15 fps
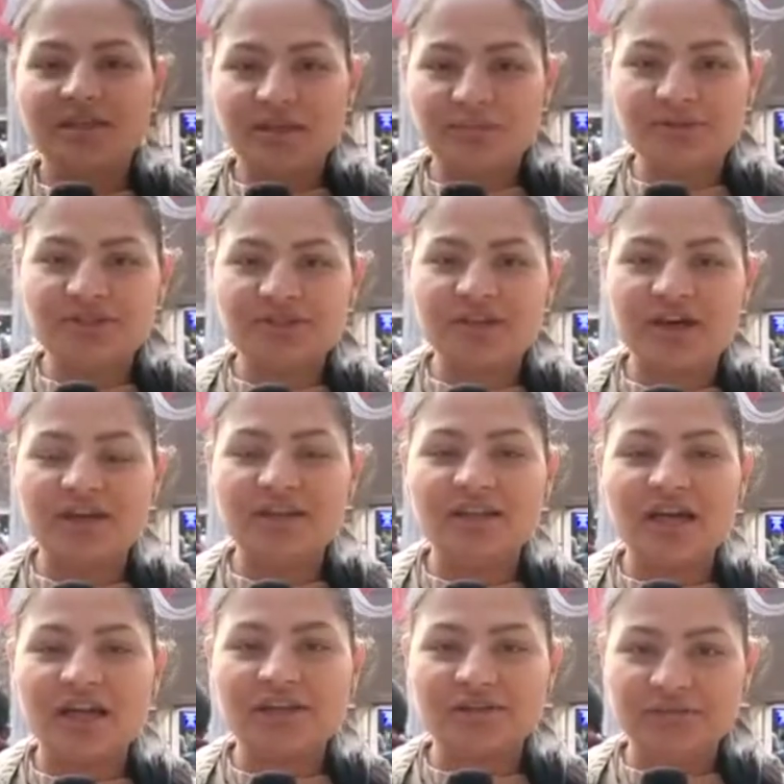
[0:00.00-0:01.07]
नमस्कार
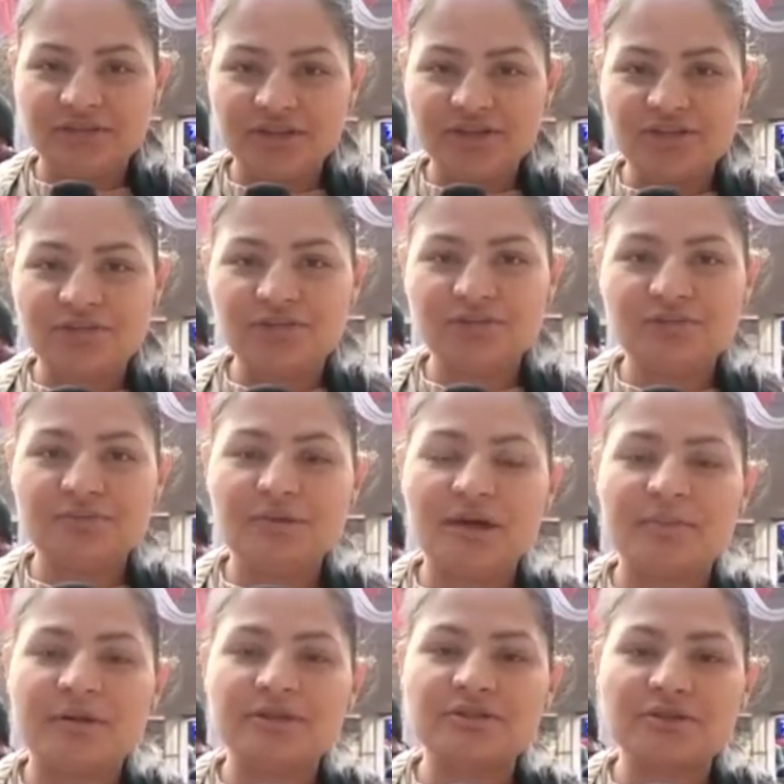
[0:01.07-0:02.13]
लाइट ऑफ नेशन न्यूज़ में
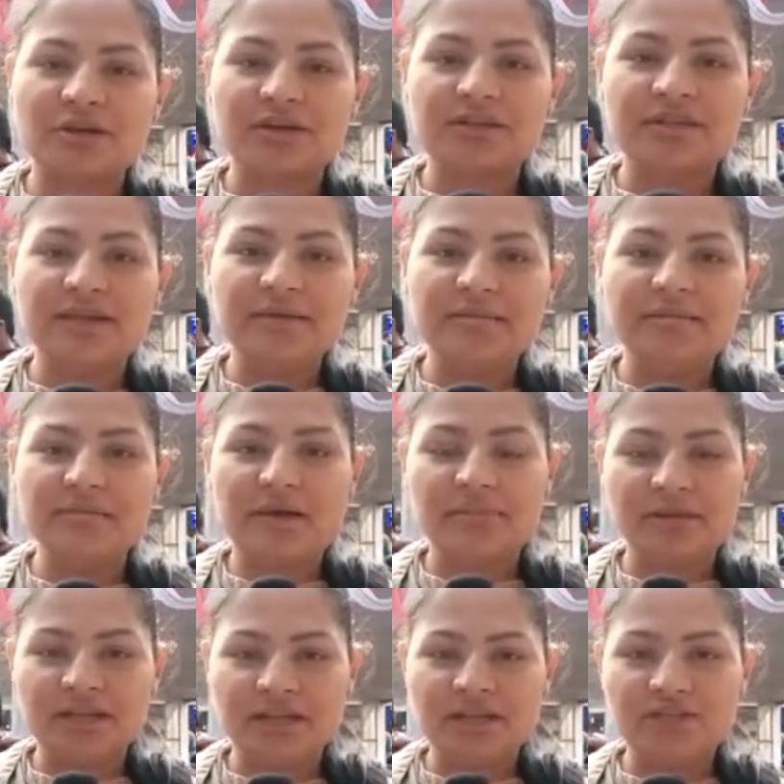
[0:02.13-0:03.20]
आपका स्वागत है मैं
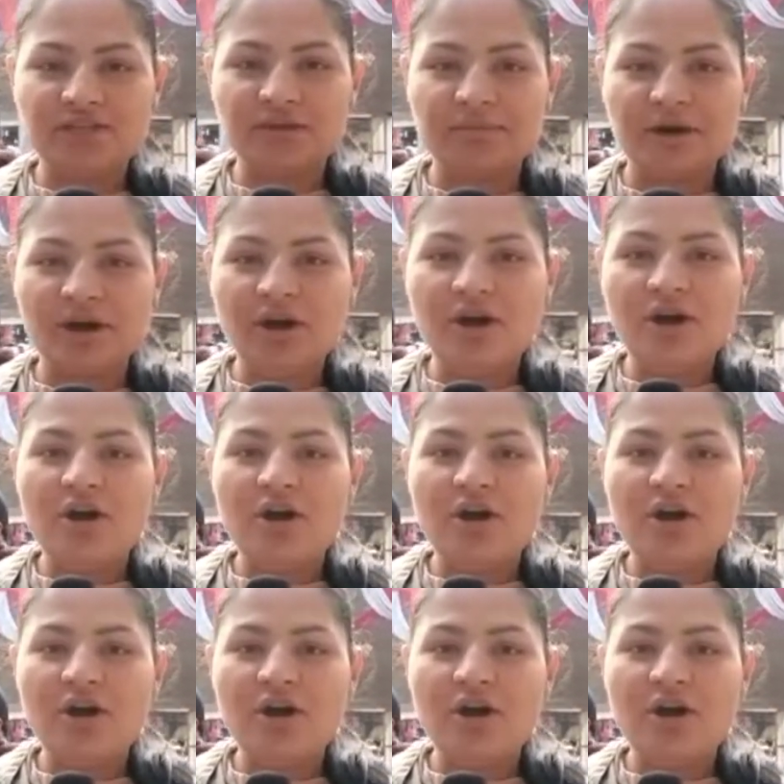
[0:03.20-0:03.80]
मलिका शर्मा